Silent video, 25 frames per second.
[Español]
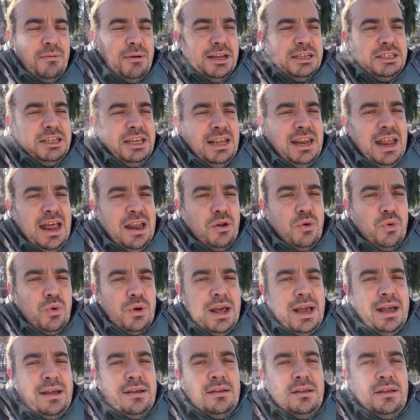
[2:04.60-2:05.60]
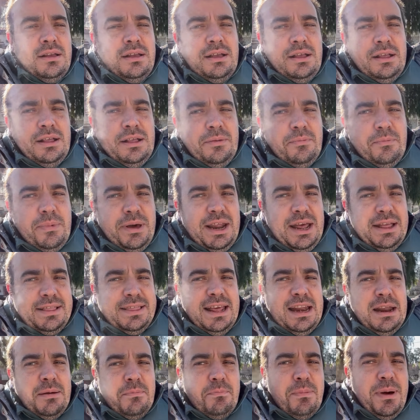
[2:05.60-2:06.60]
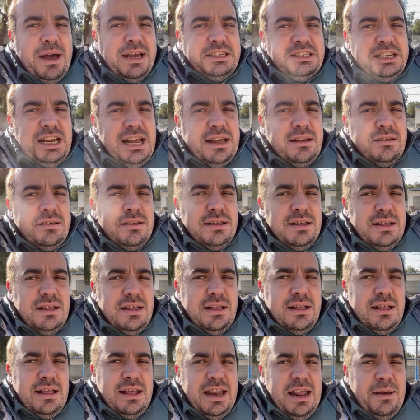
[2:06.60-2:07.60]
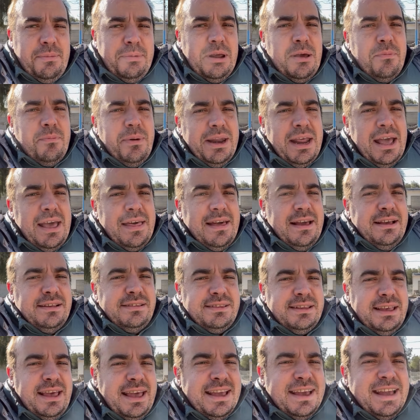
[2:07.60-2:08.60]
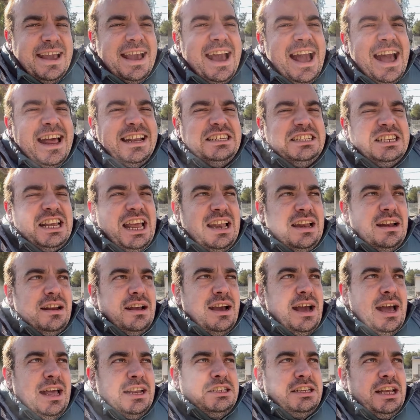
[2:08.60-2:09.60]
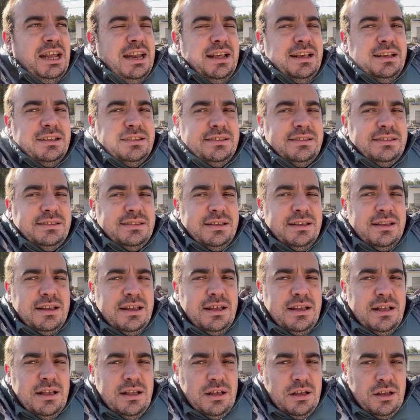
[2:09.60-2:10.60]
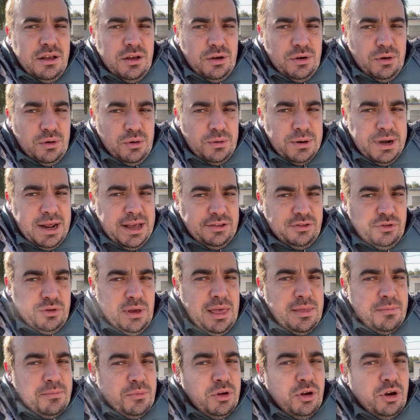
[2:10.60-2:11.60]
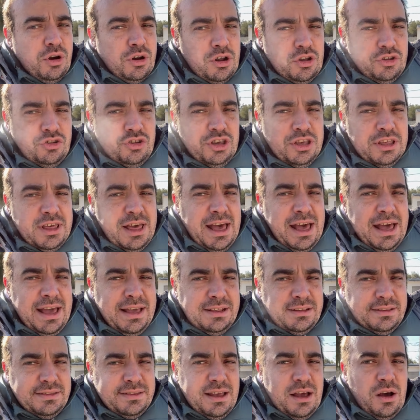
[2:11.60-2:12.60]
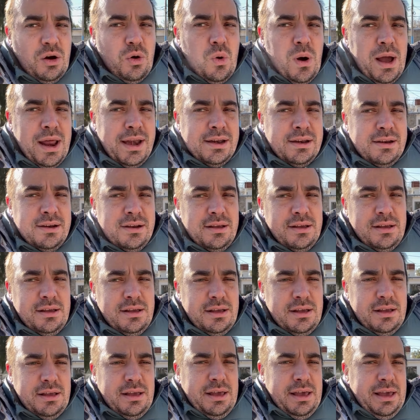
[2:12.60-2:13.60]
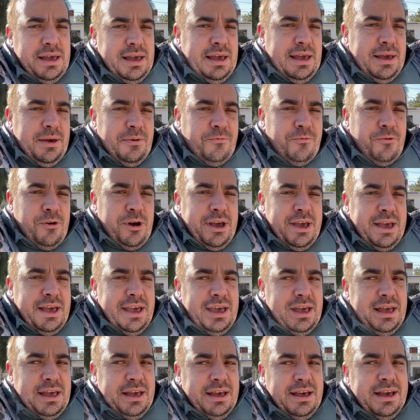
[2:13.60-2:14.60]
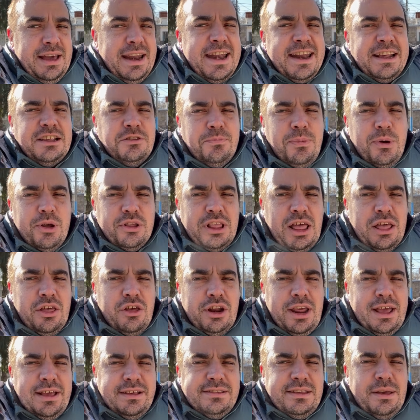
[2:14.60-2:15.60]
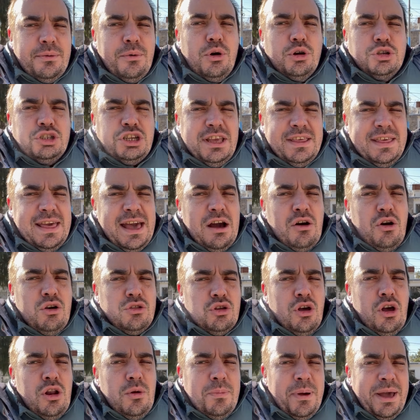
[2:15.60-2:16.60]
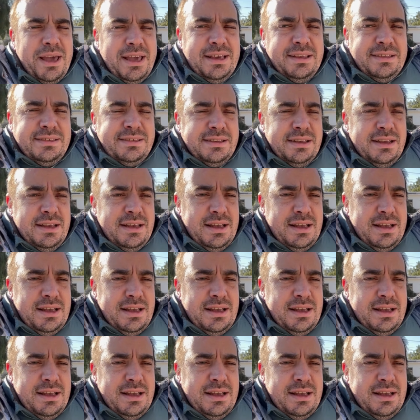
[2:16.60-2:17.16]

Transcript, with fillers: Valle de la Luna, para Talampaya. La primera parada es en Hachal. Hachal es una ciudad muy conocida en San Juan. Eh, fue gran exportadora de cebolla y de ajo a todo el país.